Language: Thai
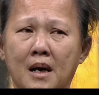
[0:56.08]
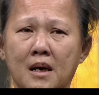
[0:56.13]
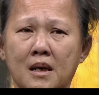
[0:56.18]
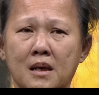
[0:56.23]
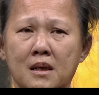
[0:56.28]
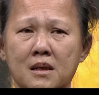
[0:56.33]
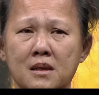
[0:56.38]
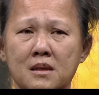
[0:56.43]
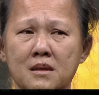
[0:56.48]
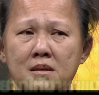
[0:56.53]
มั่ง
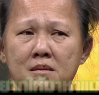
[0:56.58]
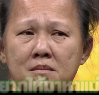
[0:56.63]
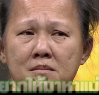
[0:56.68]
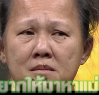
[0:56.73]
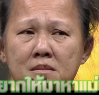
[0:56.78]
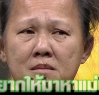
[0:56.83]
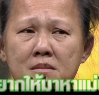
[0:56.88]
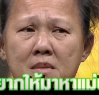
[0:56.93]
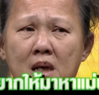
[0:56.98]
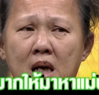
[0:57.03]

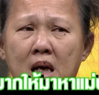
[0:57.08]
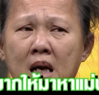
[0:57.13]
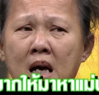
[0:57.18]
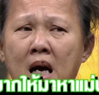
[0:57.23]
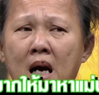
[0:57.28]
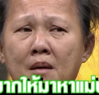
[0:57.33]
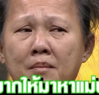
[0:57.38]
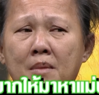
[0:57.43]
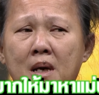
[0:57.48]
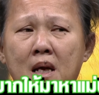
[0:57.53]
บาง
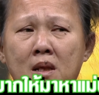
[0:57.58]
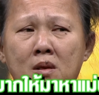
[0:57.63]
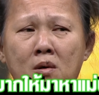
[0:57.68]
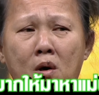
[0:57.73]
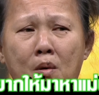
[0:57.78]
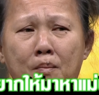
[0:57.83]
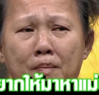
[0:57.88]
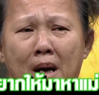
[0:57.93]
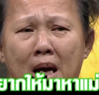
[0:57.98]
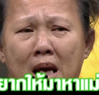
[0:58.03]
ครั้งแม่โท
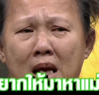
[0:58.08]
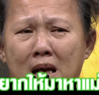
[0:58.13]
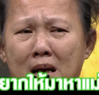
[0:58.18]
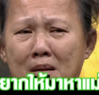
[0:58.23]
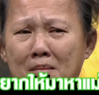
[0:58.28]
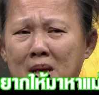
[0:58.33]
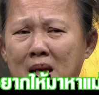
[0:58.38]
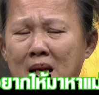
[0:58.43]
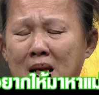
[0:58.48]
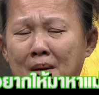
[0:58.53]
รไป
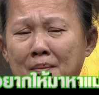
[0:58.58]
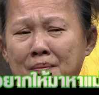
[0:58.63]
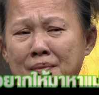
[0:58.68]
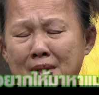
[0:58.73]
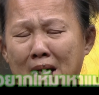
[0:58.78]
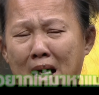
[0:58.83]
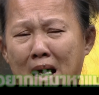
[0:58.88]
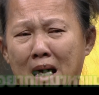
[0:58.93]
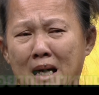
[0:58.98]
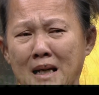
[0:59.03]
ก็ไม่รับ
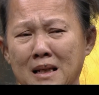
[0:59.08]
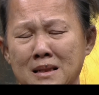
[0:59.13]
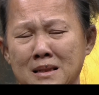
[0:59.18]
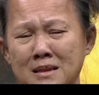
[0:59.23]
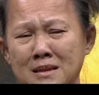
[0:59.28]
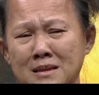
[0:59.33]
สาย